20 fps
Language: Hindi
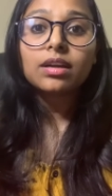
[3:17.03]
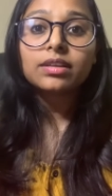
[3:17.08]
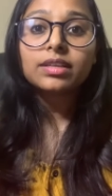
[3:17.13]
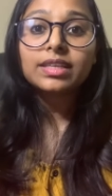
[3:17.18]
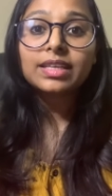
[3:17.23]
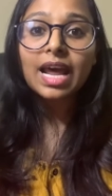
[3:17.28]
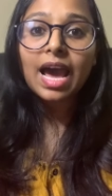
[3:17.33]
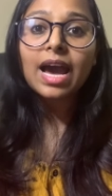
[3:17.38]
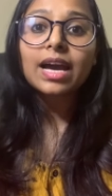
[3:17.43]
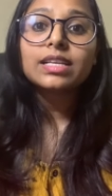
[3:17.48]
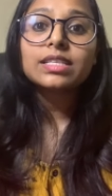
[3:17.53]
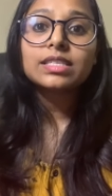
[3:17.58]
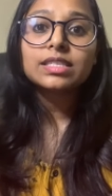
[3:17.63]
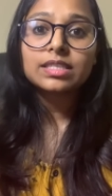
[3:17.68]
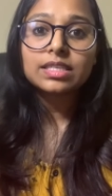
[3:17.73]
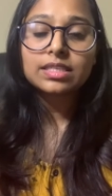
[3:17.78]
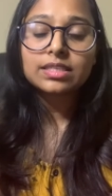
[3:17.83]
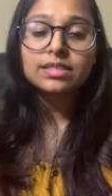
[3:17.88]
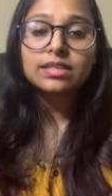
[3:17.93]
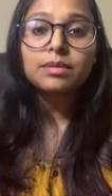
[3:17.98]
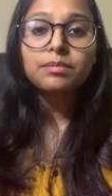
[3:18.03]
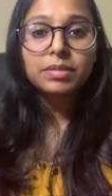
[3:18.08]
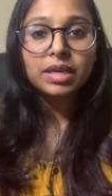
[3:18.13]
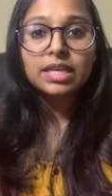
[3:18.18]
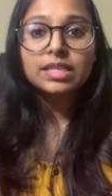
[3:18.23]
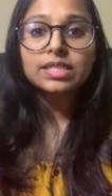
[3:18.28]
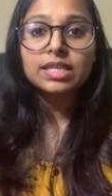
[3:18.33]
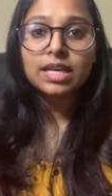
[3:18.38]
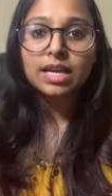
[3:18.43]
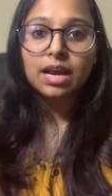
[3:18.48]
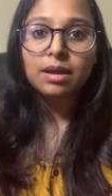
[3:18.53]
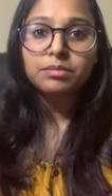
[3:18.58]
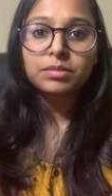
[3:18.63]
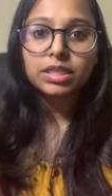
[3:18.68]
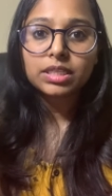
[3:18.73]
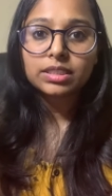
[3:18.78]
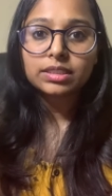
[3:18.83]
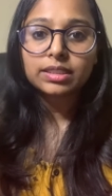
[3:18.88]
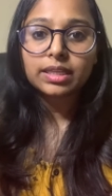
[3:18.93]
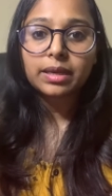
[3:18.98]
टैक्स सिस्टम कैसे काम
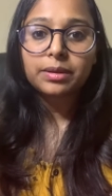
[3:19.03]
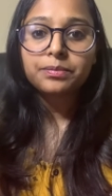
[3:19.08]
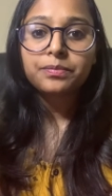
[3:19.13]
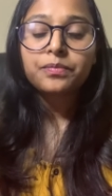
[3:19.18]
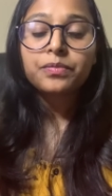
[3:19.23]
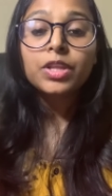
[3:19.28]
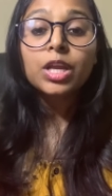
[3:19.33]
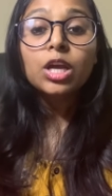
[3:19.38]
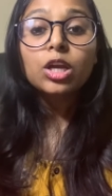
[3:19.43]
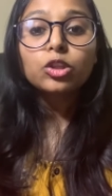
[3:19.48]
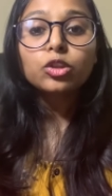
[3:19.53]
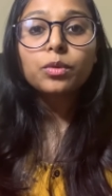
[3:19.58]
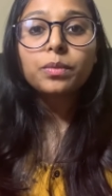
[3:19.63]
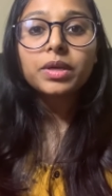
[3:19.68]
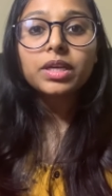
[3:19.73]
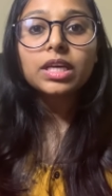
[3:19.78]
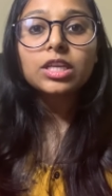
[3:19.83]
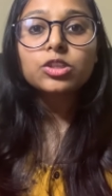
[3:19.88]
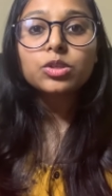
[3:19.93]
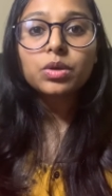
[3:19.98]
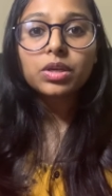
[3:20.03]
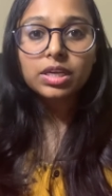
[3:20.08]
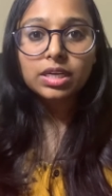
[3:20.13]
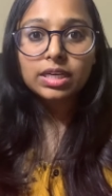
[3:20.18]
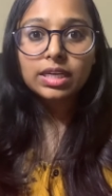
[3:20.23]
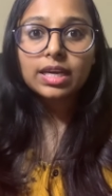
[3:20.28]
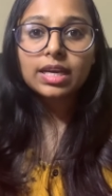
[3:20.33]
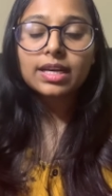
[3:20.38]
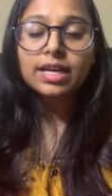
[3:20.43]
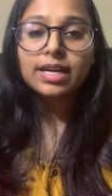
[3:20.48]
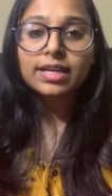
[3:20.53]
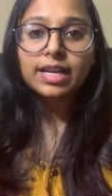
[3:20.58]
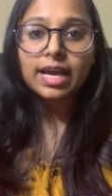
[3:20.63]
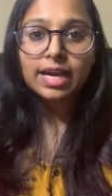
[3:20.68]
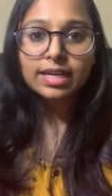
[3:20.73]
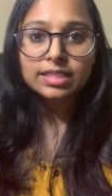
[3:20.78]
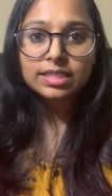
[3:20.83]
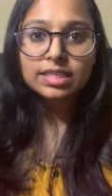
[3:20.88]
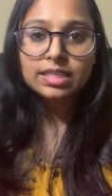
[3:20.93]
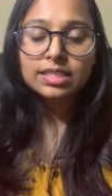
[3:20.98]
करता है तो बेटा जो इंडिया का
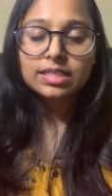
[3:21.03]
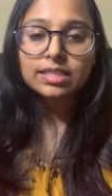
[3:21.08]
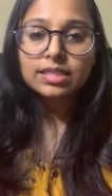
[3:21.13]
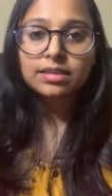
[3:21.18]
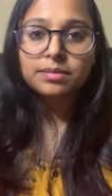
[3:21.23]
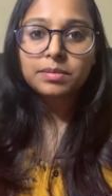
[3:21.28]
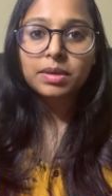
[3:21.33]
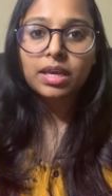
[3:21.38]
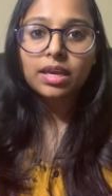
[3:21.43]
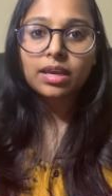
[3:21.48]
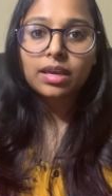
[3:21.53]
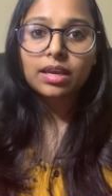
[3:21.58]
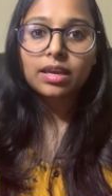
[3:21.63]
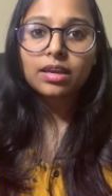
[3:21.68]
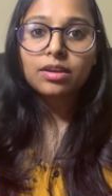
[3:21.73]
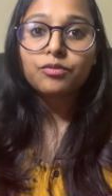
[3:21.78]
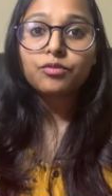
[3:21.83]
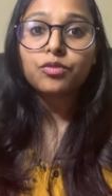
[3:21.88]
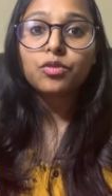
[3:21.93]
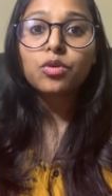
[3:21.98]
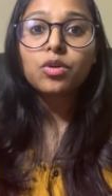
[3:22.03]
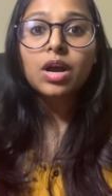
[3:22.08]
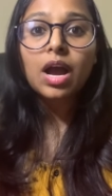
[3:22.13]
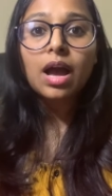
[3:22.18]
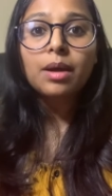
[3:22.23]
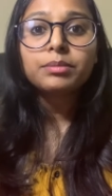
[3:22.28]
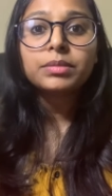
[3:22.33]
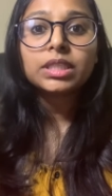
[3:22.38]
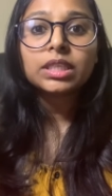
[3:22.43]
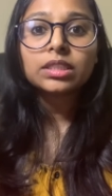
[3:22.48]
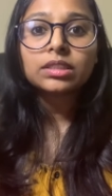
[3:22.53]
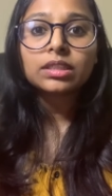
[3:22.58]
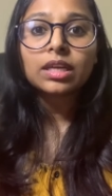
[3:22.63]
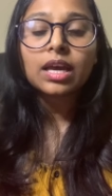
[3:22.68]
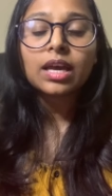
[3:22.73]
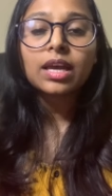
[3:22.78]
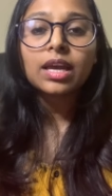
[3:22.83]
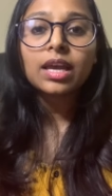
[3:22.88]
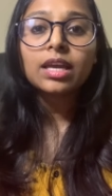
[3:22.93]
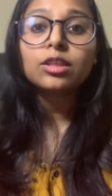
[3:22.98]
टैक्स सिस्टम है वो काम करता
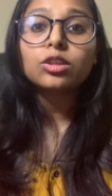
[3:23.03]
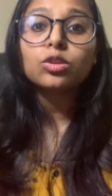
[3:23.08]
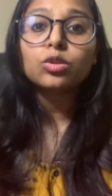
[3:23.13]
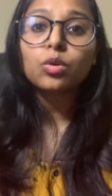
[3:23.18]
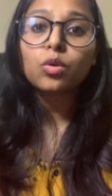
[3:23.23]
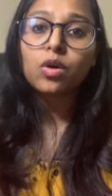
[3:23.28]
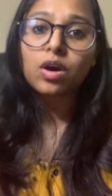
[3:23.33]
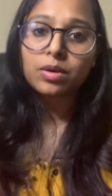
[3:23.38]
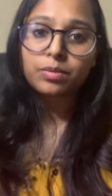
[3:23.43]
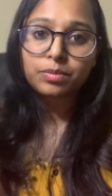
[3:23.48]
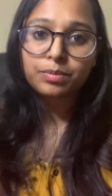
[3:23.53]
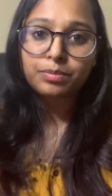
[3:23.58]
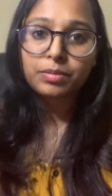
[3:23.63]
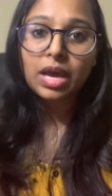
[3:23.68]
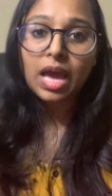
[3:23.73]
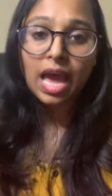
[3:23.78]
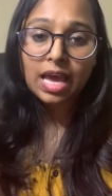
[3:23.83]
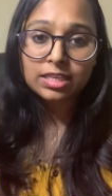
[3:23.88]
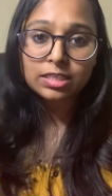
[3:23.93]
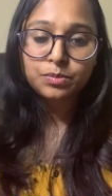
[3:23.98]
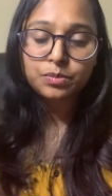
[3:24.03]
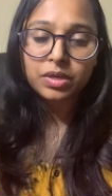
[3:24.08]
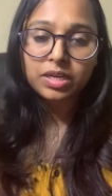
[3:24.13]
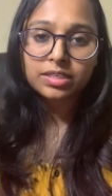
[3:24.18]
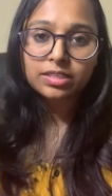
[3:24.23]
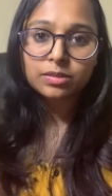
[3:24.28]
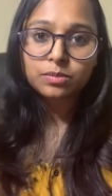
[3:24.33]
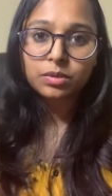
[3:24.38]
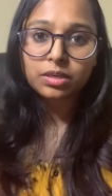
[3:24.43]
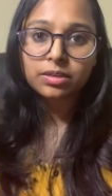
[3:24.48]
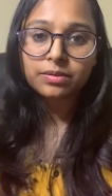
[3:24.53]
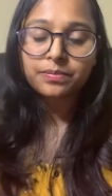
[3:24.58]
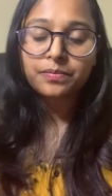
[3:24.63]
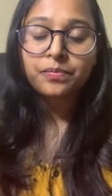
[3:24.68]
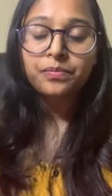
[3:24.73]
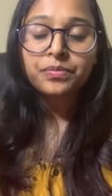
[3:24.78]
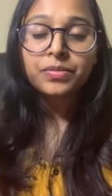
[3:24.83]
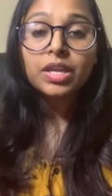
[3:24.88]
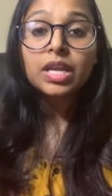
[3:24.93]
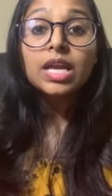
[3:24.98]
है दो एस्पेक्ट्स पर
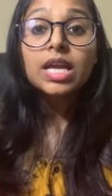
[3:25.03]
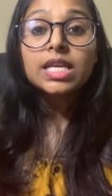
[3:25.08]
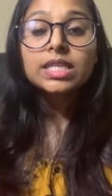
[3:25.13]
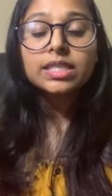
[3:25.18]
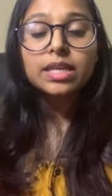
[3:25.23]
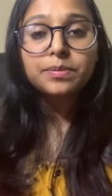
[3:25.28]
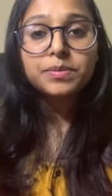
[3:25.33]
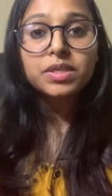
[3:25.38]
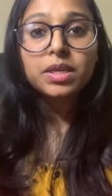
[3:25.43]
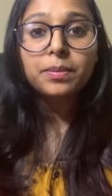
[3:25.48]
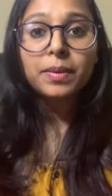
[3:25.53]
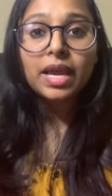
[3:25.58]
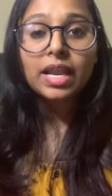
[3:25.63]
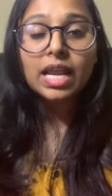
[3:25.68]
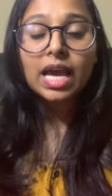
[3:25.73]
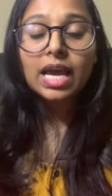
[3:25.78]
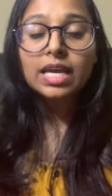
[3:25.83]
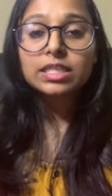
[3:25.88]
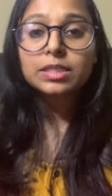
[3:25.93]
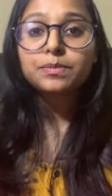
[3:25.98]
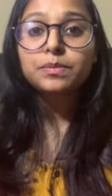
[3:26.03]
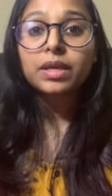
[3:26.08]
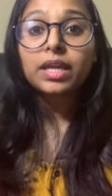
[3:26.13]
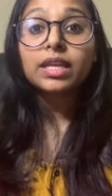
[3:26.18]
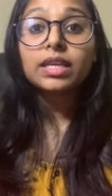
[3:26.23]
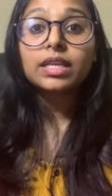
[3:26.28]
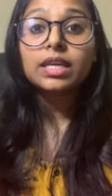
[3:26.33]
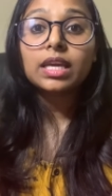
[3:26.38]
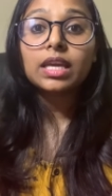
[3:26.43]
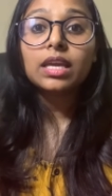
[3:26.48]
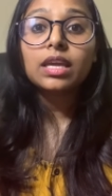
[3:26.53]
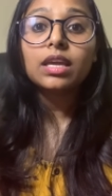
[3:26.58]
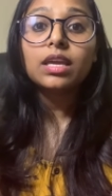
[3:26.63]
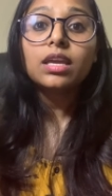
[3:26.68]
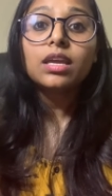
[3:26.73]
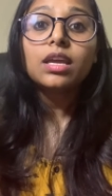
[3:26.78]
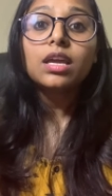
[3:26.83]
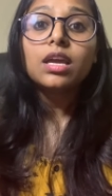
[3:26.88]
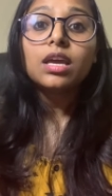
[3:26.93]
सबसे पहला एस्पेक्ट कि